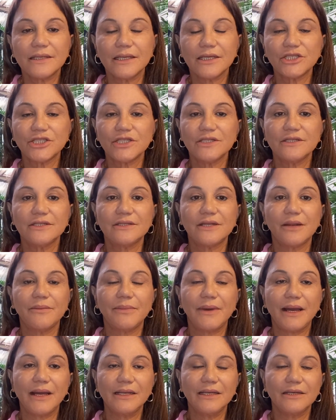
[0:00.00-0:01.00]
que a gente
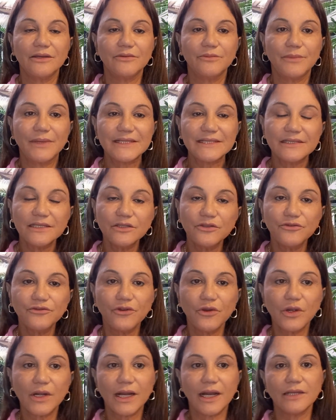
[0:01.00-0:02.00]
trabalha bastante
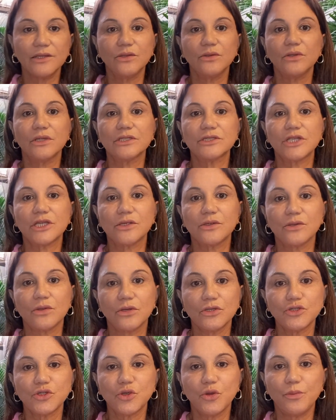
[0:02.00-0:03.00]
focado no
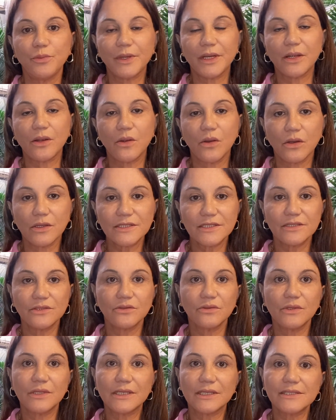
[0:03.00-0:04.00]
diagnóstico precoce
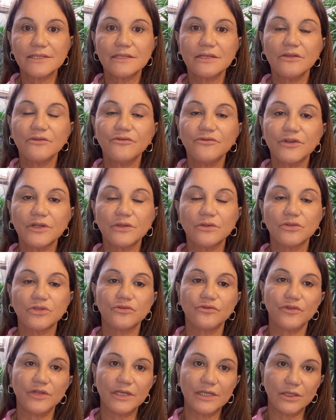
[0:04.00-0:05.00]
do câncer
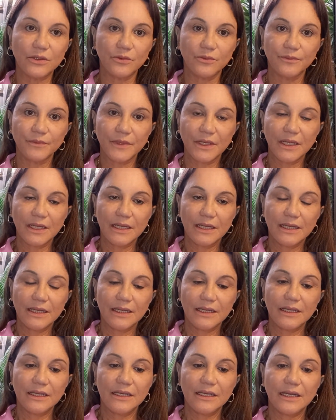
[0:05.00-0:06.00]
infanto-juvenil.
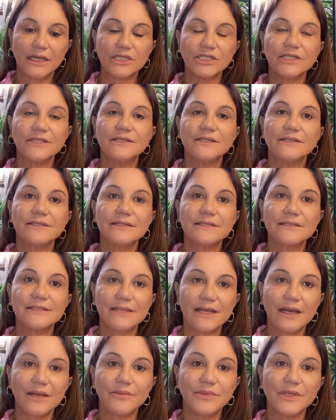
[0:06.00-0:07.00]
É, a gente
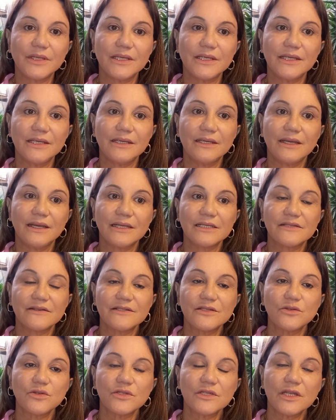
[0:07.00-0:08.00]
sabe que às
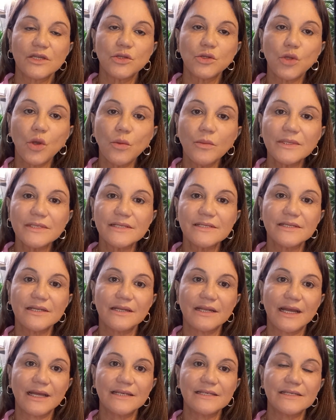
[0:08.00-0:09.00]
vezes os sintomas e
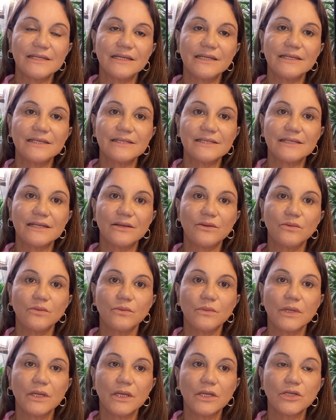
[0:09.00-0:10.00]
sinais eles
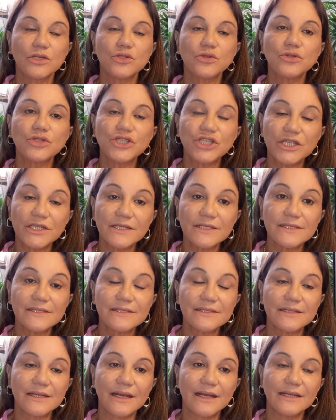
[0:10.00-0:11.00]
são
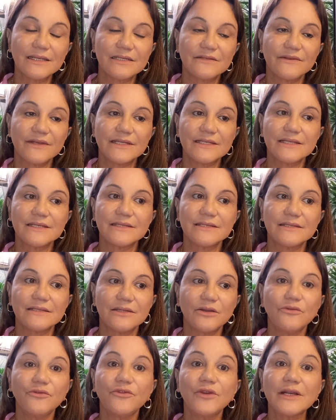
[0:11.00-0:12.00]
sutis, às vezes
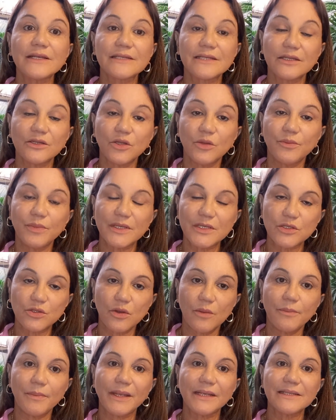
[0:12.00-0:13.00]
não fazendo a
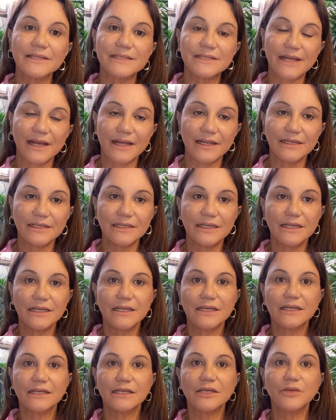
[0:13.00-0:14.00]
pessoa pensar
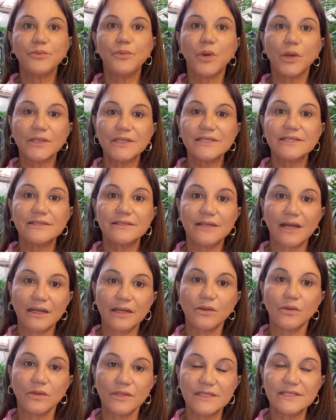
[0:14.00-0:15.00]
que pode
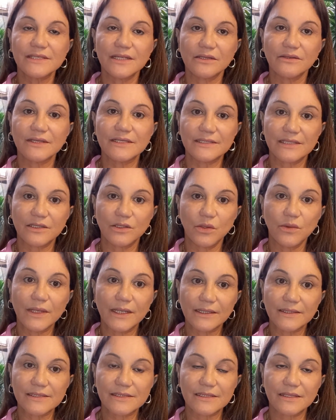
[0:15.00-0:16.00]
estar acontecendo esta
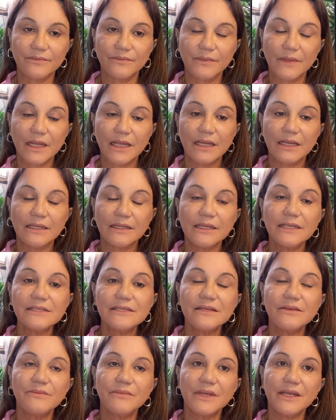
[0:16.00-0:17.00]
doença.
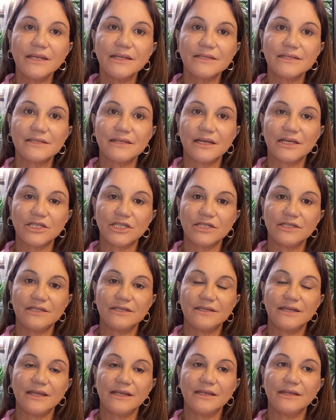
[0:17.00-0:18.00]
Nesse mês, a
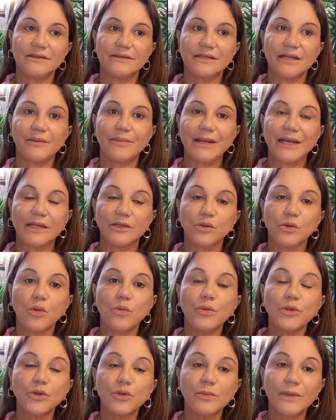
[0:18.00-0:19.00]
gente tem trabalhado
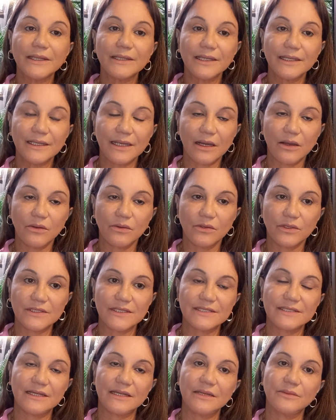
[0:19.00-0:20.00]
com muito material.
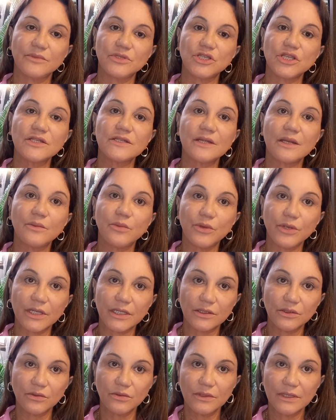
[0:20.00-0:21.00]
Nós estaremos
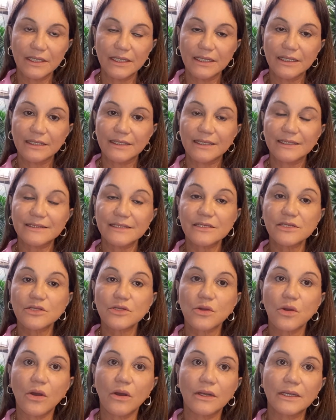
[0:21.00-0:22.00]
distribuindo nas
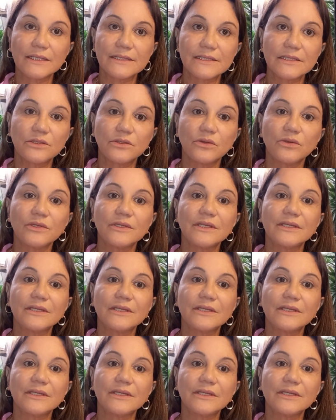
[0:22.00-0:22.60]
escolas em torno de